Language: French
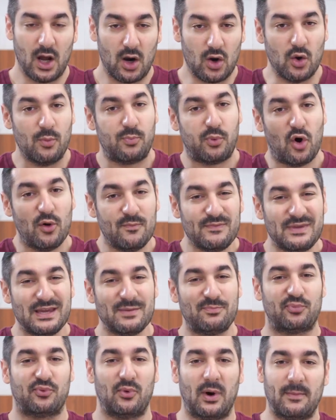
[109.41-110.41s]
Le premier
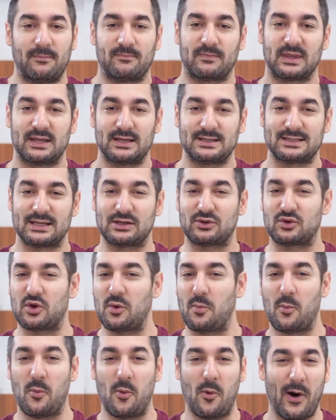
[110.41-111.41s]
point, c'est que
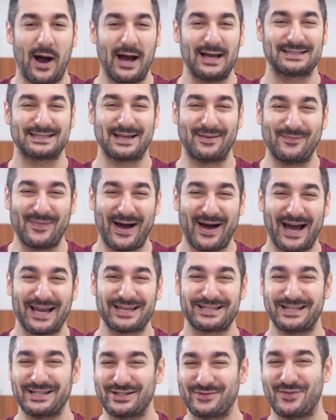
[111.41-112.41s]
moi, ça
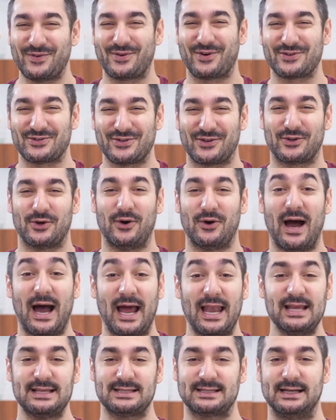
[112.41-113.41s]
m'arrache les cheveux quand j'entends
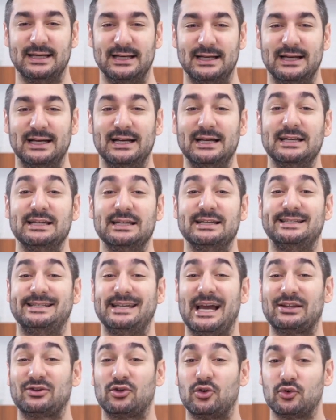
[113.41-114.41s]
Alex,
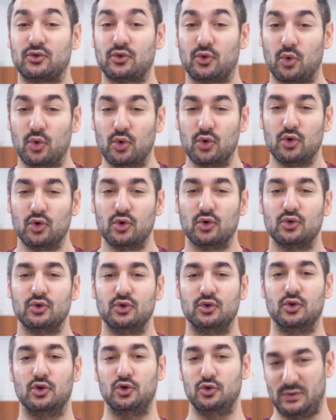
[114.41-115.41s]
j'attends trop
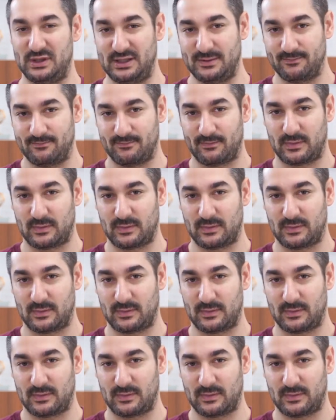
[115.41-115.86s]
de lui.